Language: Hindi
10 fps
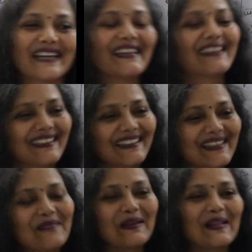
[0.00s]
चाहिए ना
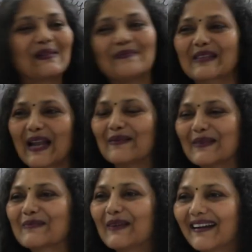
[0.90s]
कि मेरे
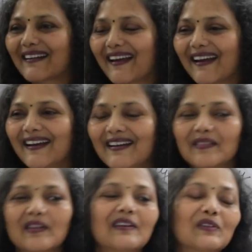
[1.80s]
सब्सक्राइबर्स बढ़ रहे
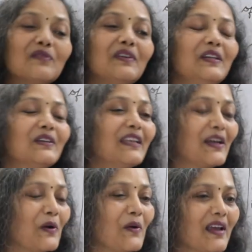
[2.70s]
हैं तो अगर तुम वीडियो
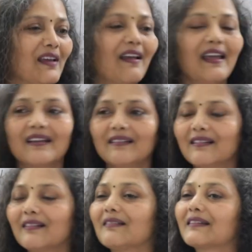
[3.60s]
देखोगे लाइक
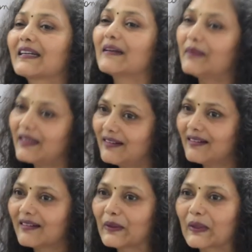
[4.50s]
नहीं करोगे कमेंट
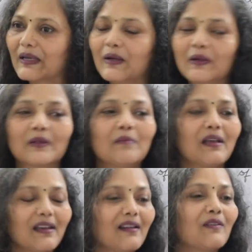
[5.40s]
नहीं करोगे तो
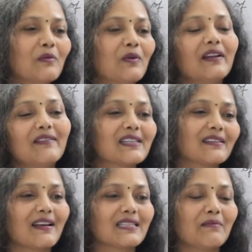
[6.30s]
मेरे को
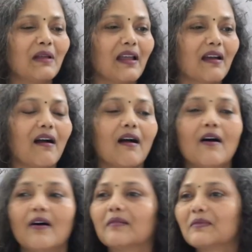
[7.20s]
मोटिवेशन कैसे मिलेगा
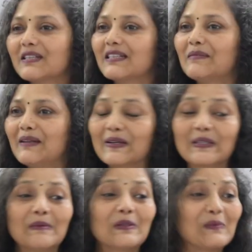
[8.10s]
और मुझे नहीं मिलेगा
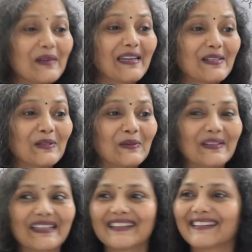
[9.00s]
तो मैं तुम्हें कैसे
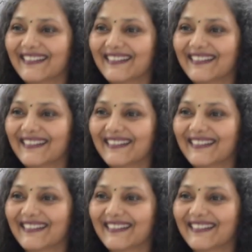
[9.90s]
दूंगी